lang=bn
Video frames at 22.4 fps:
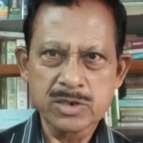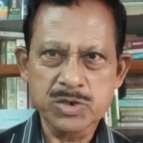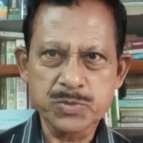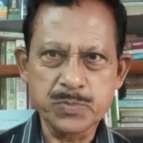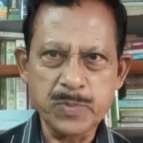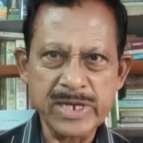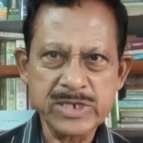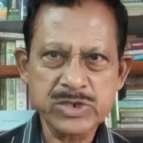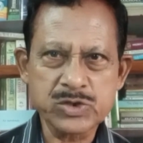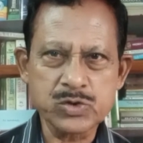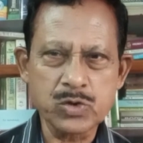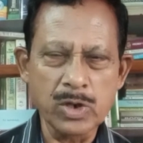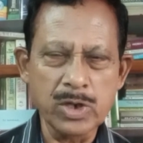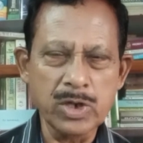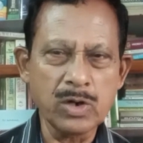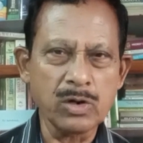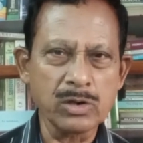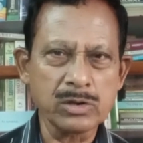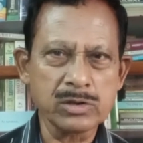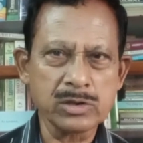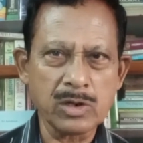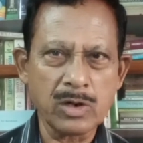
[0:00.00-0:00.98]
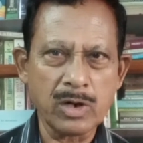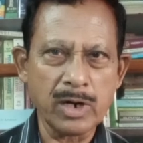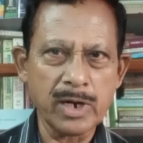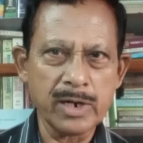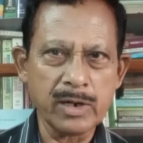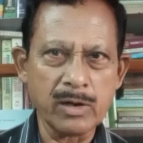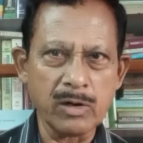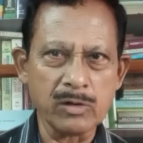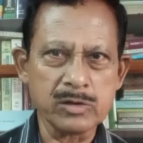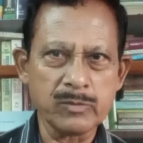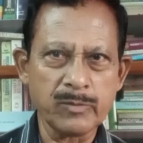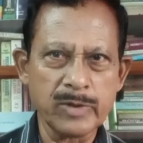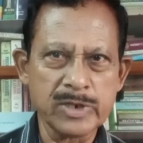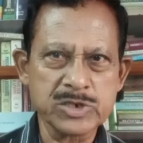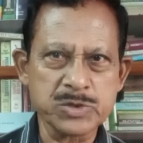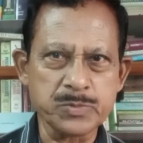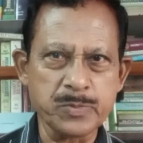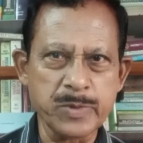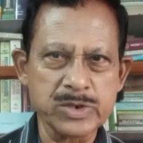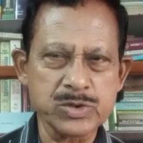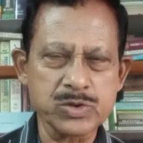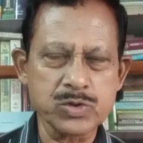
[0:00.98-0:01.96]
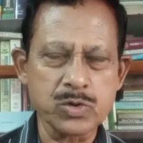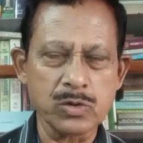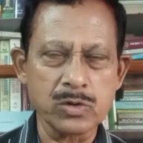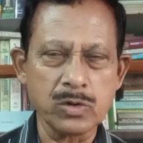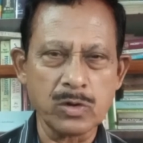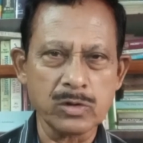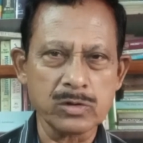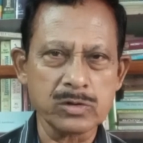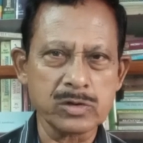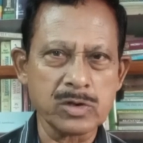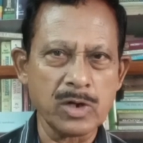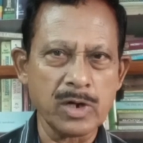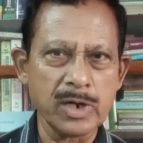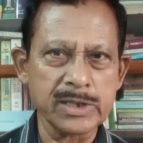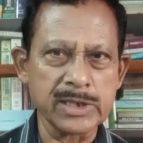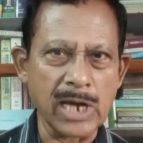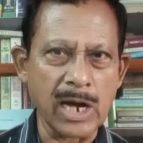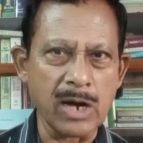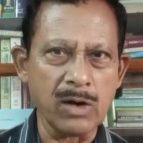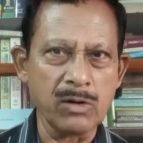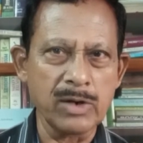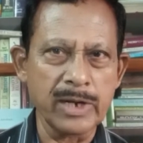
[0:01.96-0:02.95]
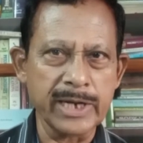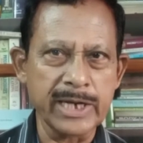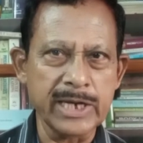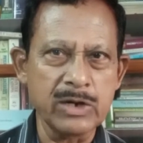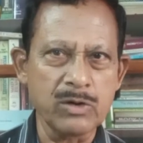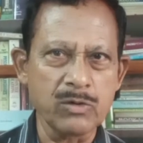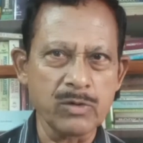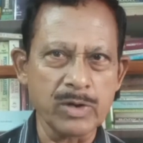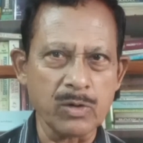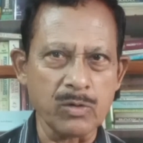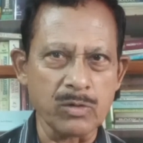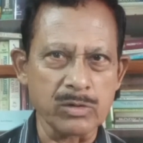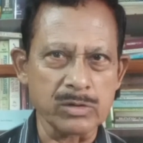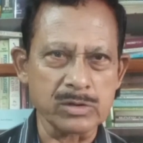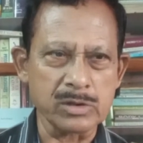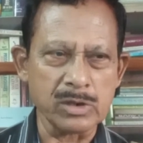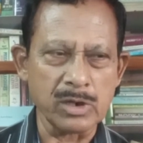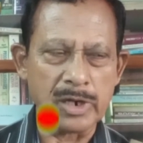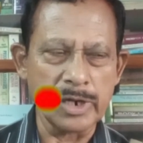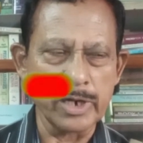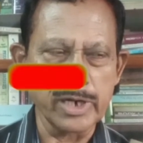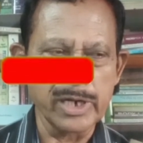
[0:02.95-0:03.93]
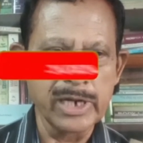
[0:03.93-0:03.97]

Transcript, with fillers: স্পেস তৈরি করতে হয় অথবা স্পেস ছোট করতে হয় তাহলে কি করে করতে হয়